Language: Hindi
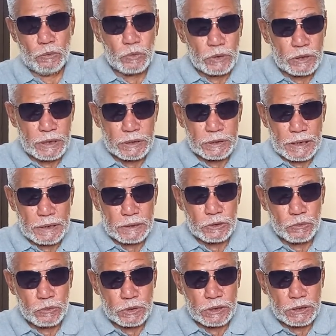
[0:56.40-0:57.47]
उनके साथ
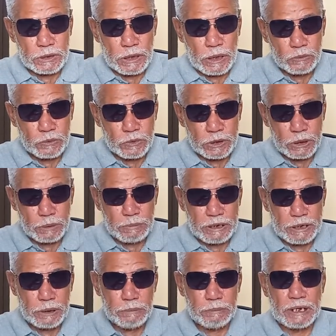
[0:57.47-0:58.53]
ही उसके साथ उसके
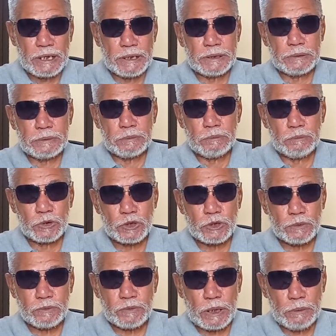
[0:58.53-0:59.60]
बड़े भाई
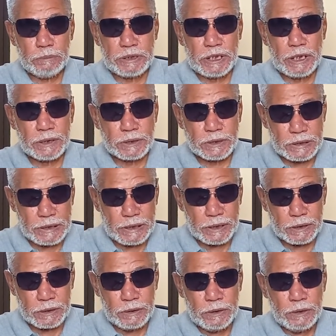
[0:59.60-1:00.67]
मुस्तफ़ा मियाँ
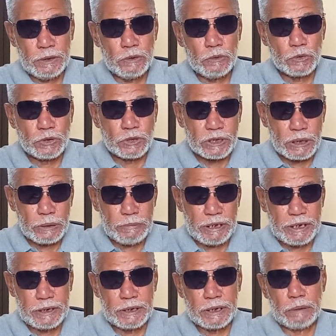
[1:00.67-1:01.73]
शेख उनसे
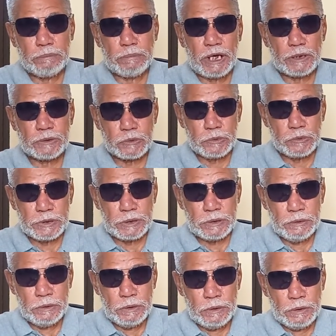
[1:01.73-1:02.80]
मेरी कल बात हुई
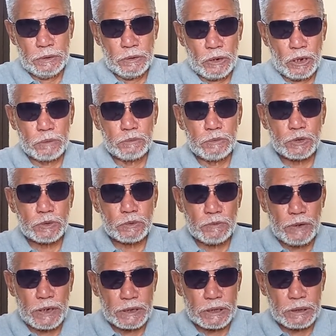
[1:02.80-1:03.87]
और
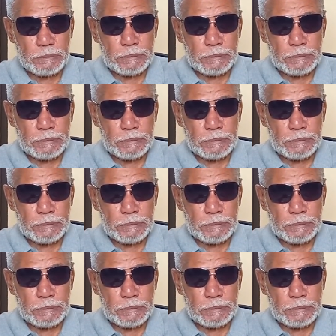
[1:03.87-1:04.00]
मुस्तफ़ा के